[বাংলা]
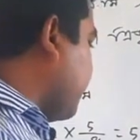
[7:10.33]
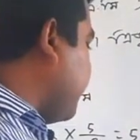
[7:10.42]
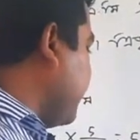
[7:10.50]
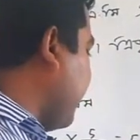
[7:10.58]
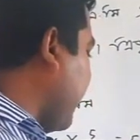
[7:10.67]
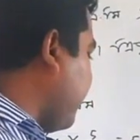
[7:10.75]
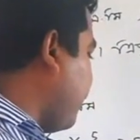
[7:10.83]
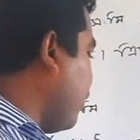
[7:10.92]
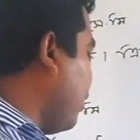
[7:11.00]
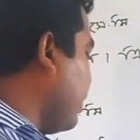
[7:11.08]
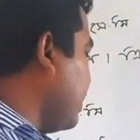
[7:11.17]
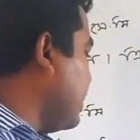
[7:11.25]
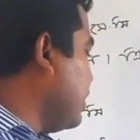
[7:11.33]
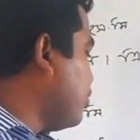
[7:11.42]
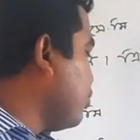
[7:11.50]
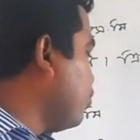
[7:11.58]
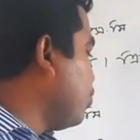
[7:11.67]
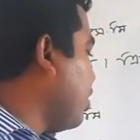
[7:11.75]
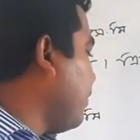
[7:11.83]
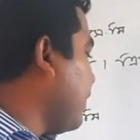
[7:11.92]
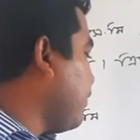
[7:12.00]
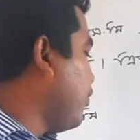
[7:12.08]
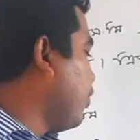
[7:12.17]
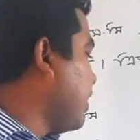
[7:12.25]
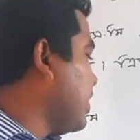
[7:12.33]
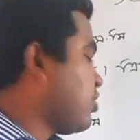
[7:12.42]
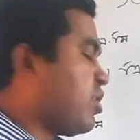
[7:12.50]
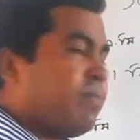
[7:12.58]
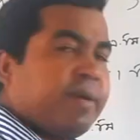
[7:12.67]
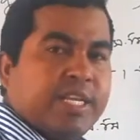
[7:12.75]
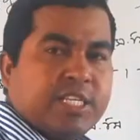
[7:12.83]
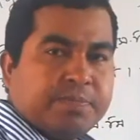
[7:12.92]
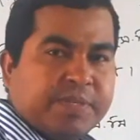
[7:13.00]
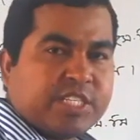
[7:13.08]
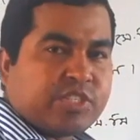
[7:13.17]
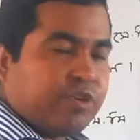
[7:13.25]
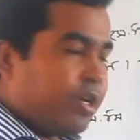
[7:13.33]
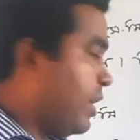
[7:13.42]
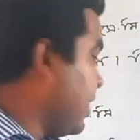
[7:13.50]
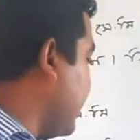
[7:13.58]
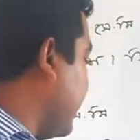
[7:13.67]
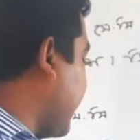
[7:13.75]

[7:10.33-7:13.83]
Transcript: যে বি বাই ফোর ইন্টু রুট ওভার ফোর এ স্কোয়ার মাইনাস বি স্কোয়ার